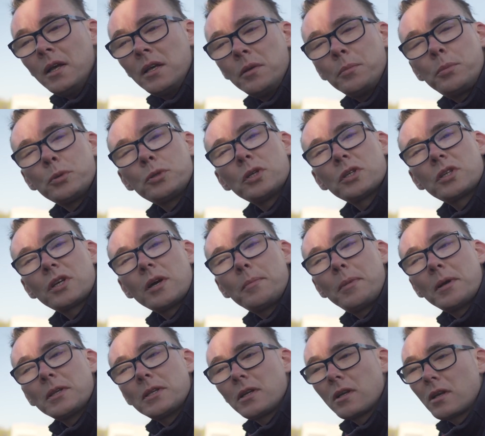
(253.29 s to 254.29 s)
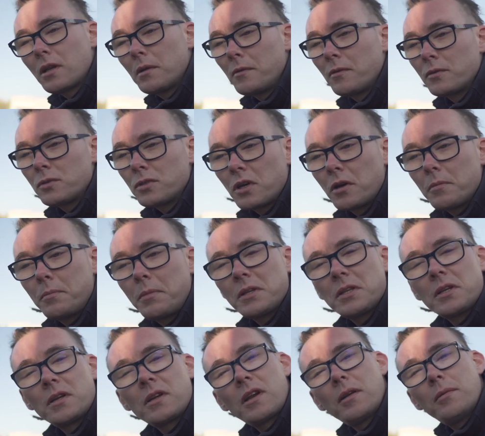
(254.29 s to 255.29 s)
i puszczać kampanię reklamową, czy
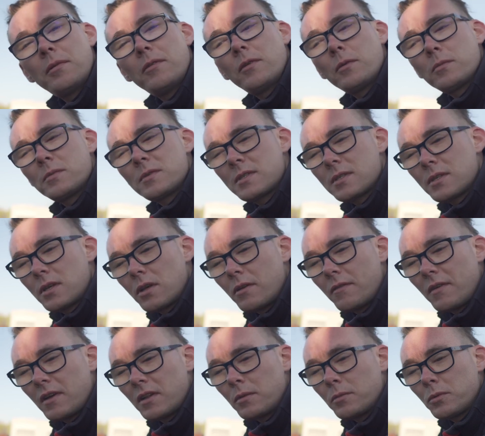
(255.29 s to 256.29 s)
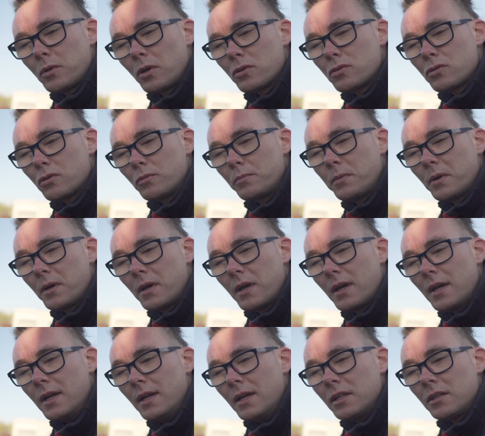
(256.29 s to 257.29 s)
kampanię reklamową skierowaną do osób e,
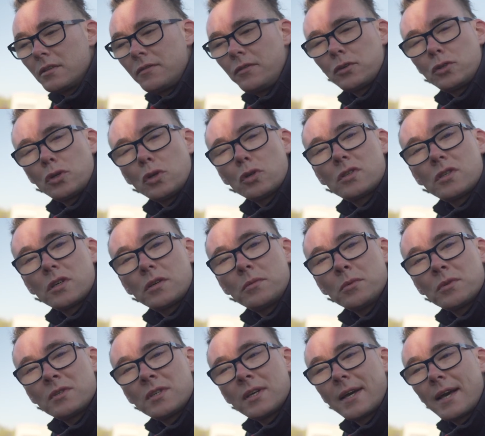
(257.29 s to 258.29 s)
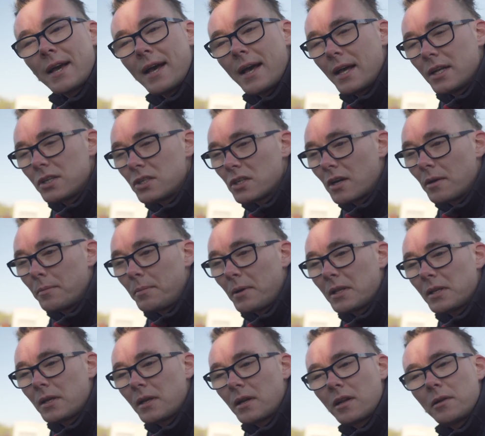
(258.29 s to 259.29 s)
tworzących muzykę, czy
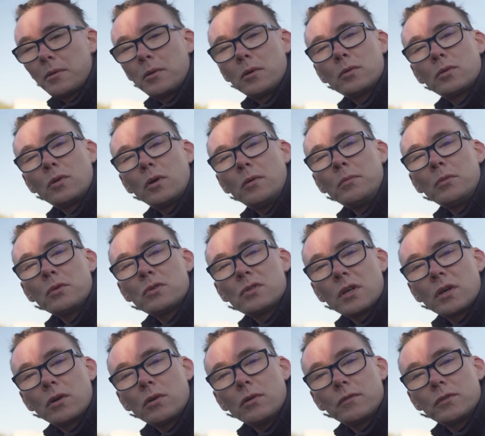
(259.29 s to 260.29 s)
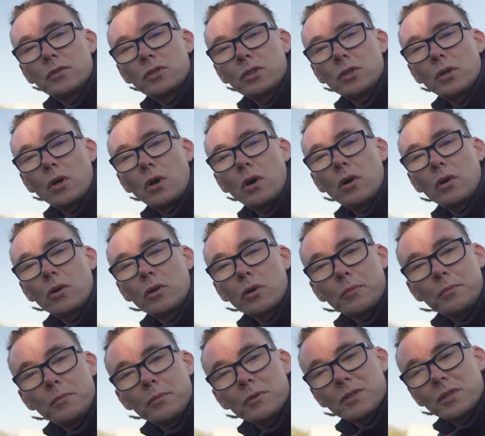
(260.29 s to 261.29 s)
kampanię reklamową do muzyków, czy do
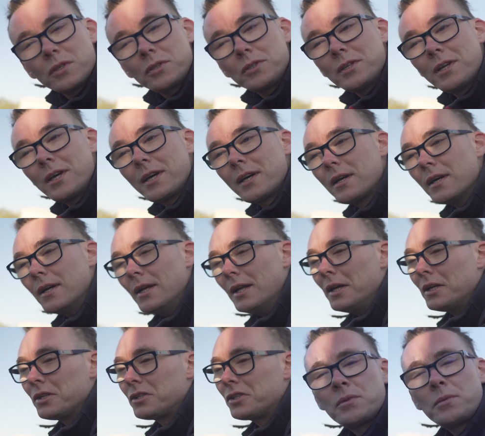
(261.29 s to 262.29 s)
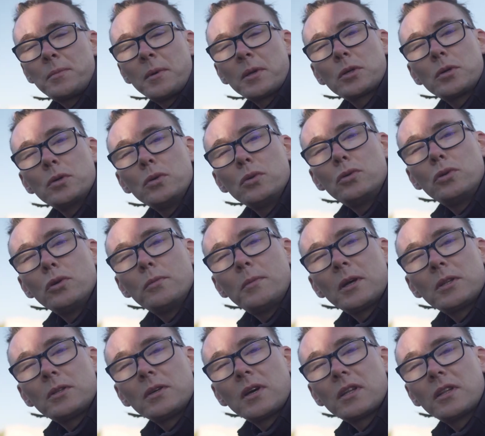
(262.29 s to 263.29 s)
grup muzycznych. W przypadku
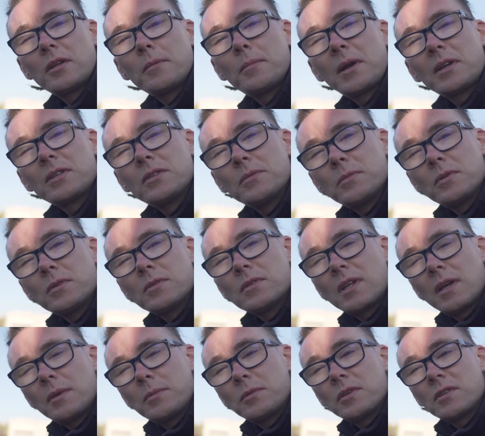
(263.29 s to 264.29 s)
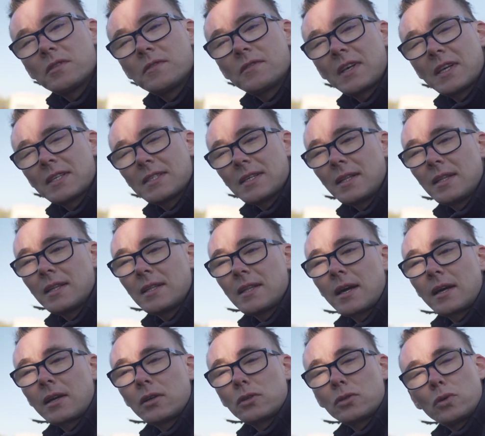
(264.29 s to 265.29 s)
YouTube'a to jak najbardziej moim zdaniem to jest wskazane
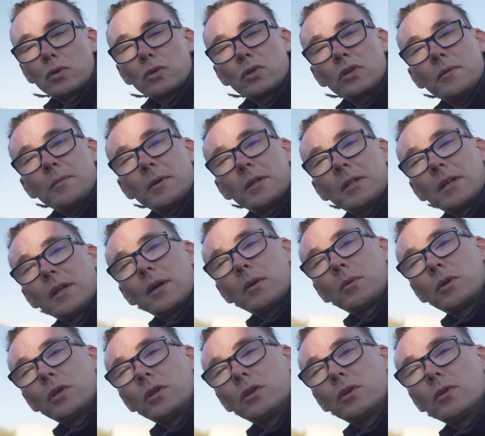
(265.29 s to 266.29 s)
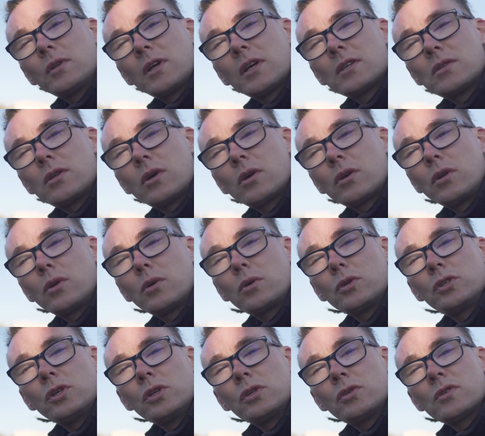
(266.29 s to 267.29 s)
nagrać krótki materiał kilkunasto,
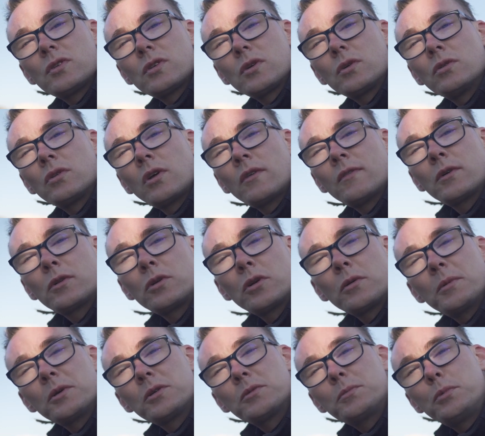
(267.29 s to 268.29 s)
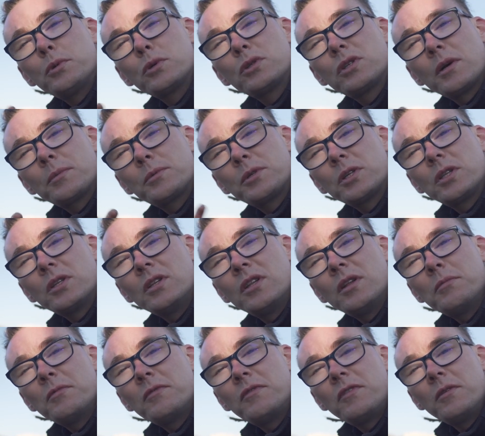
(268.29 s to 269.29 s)
kilkudziesięciosekundowy, który będziesz puszczał przed
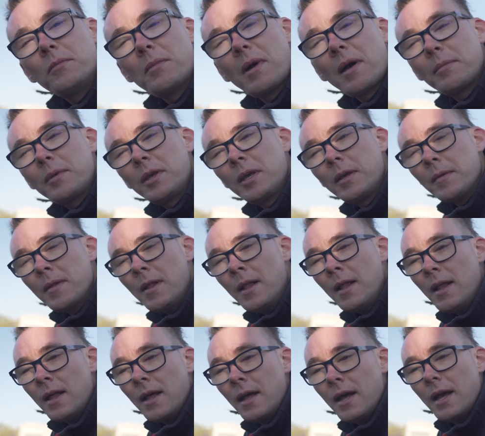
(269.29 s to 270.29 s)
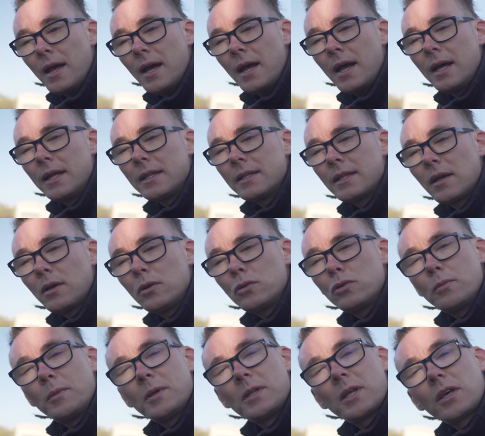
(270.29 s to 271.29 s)
innymi filmami e, na
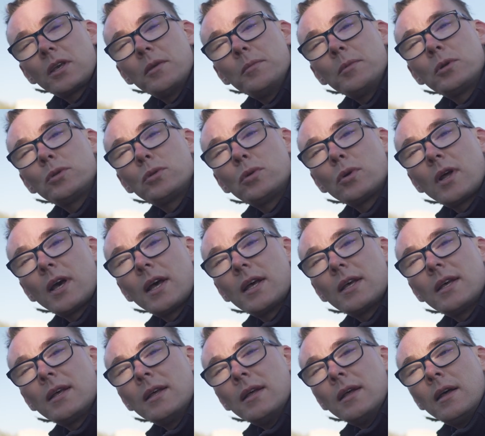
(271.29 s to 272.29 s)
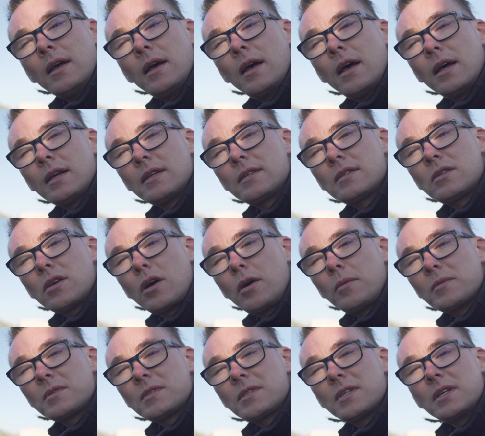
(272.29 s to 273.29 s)
YouTubie takimi, które e,
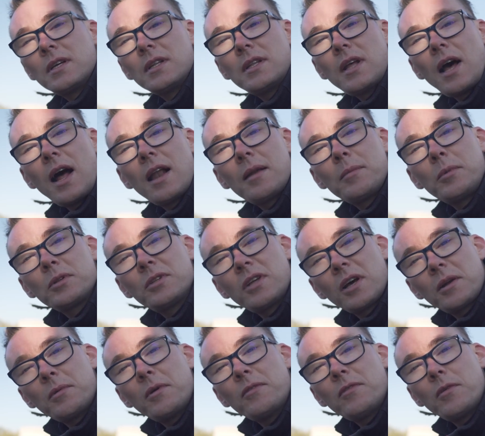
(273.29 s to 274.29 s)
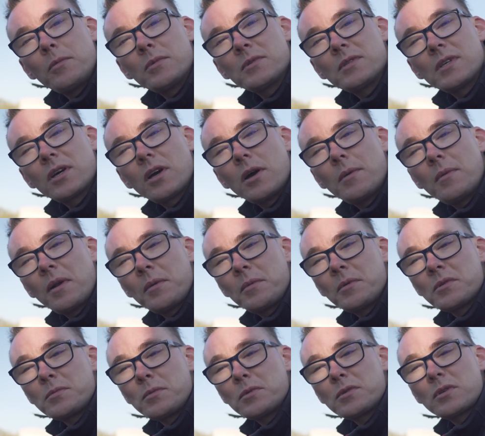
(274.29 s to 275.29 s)
są z albo darmową muzyką,
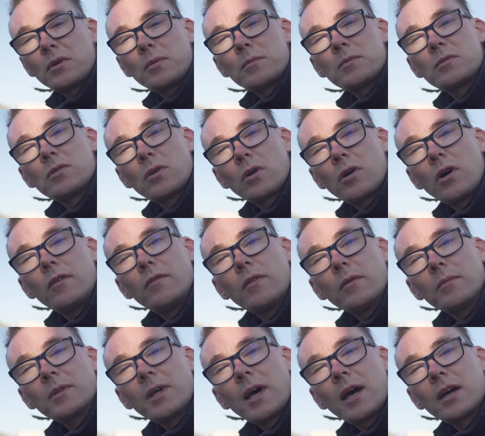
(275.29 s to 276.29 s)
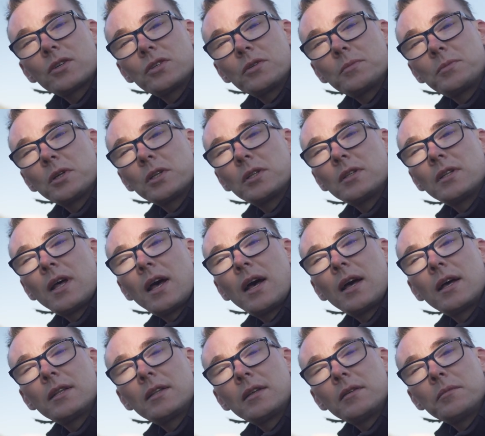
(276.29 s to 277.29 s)
albo z muzyką stokową, tak? Czy przed, na,